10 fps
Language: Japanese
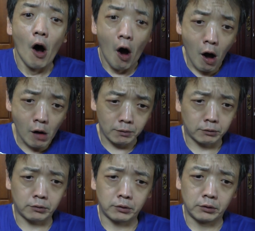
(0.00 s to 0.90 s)
あ、
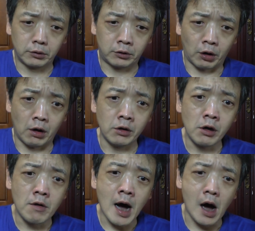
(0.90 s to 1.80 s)
今日の
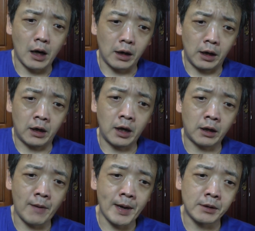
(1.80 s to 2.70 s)
はいけ
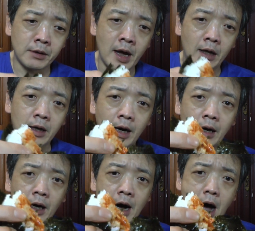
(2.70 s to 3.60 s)
てますね。なか
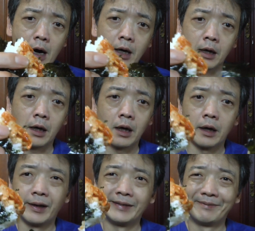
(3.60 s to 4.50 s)
なか
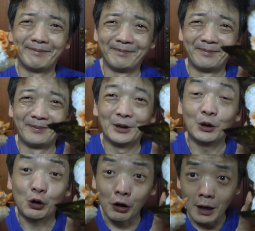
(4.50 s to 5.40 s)

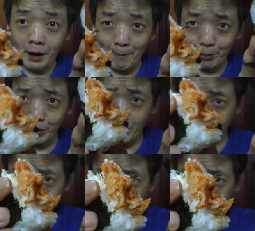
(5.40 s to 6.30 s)
具がたっぷりです